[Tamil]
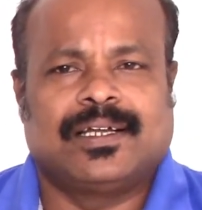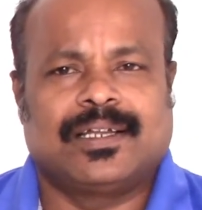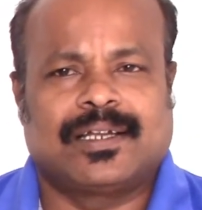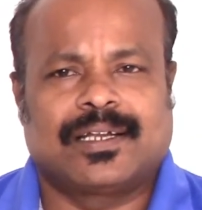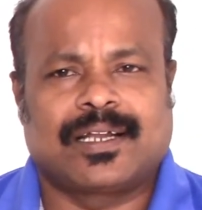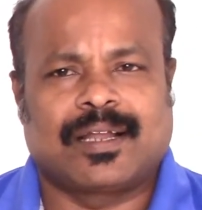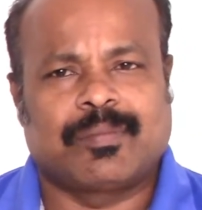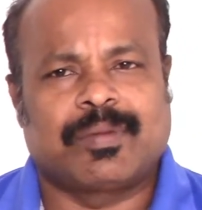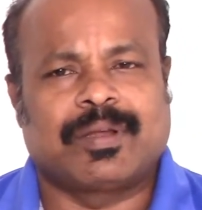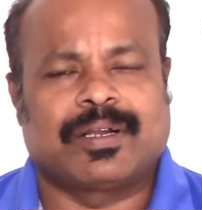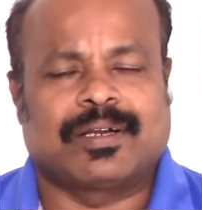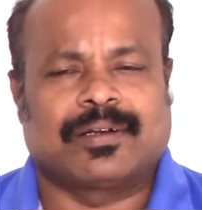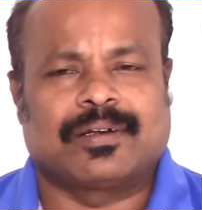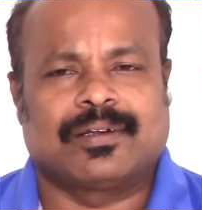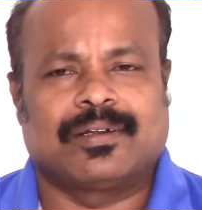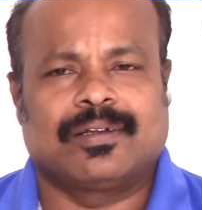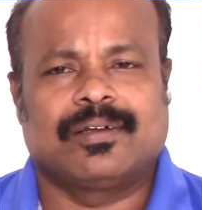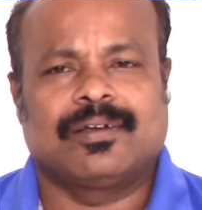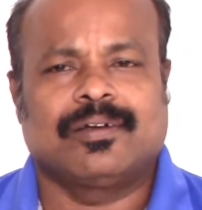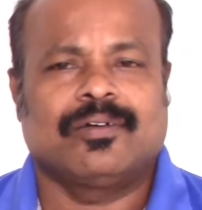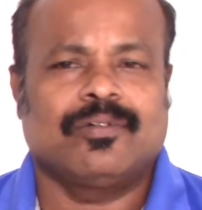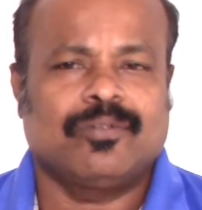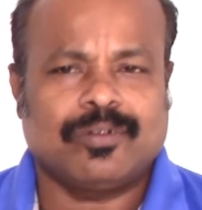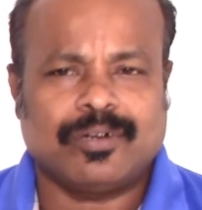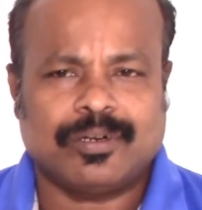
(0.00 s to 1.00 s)
நபர்
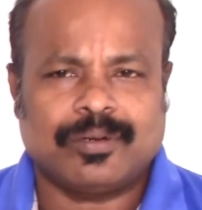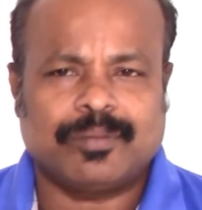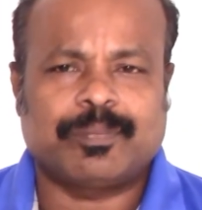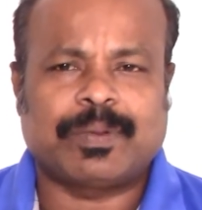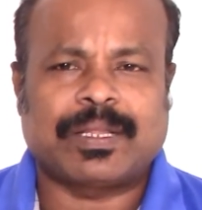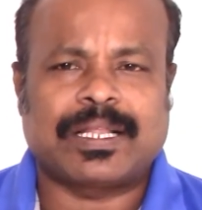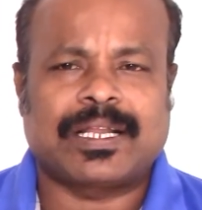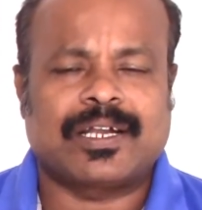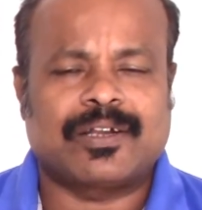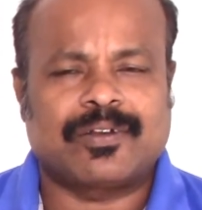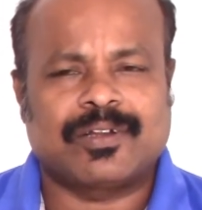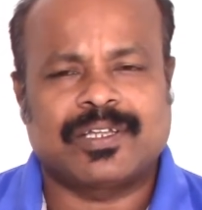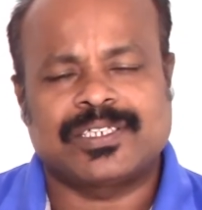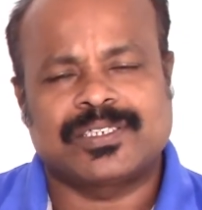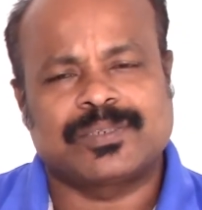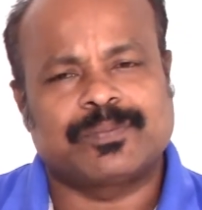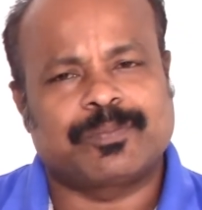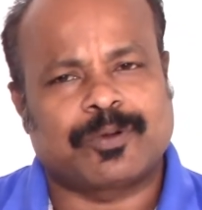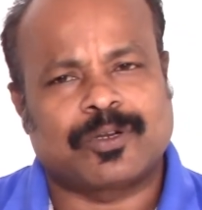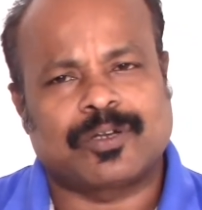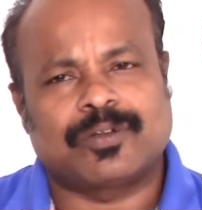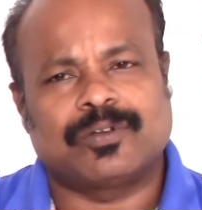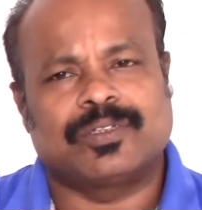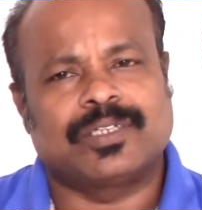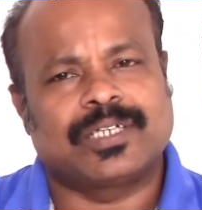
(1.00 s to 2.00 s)
ஒரு பதினெட்டு வயசு
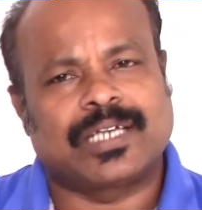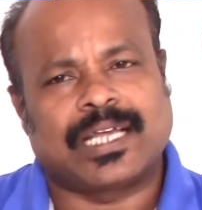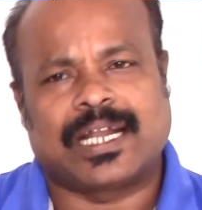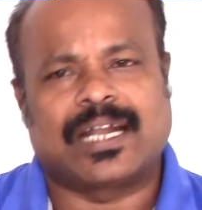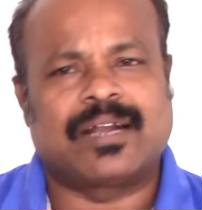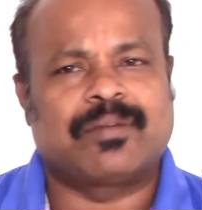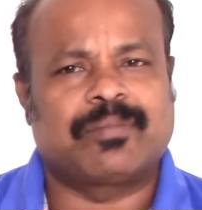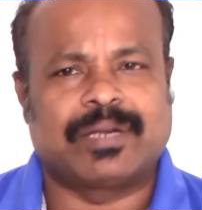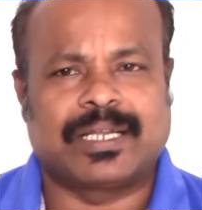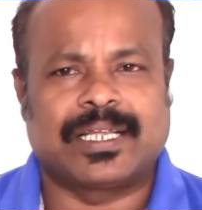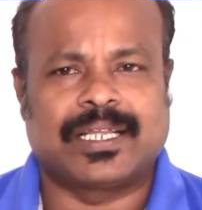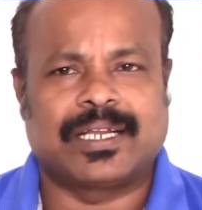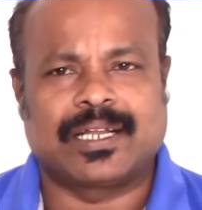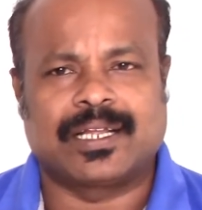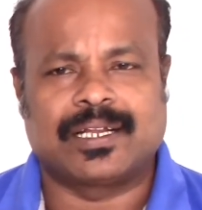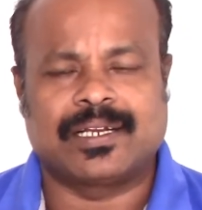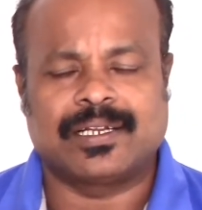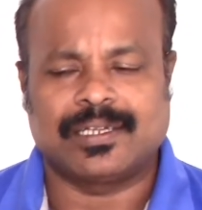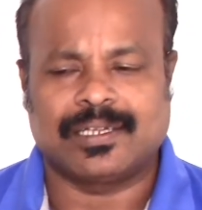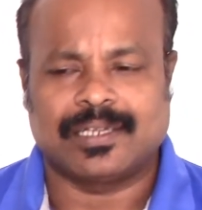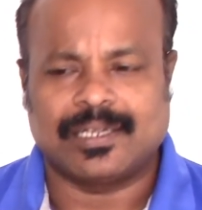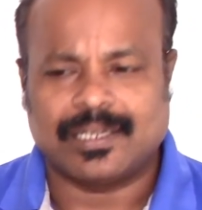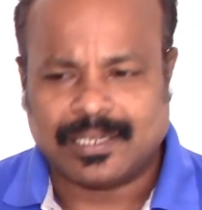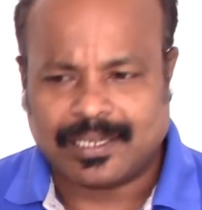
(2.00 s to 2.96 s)
பொண்ணை வந்து கல்யாணம் பண்ணிக்கிறாரு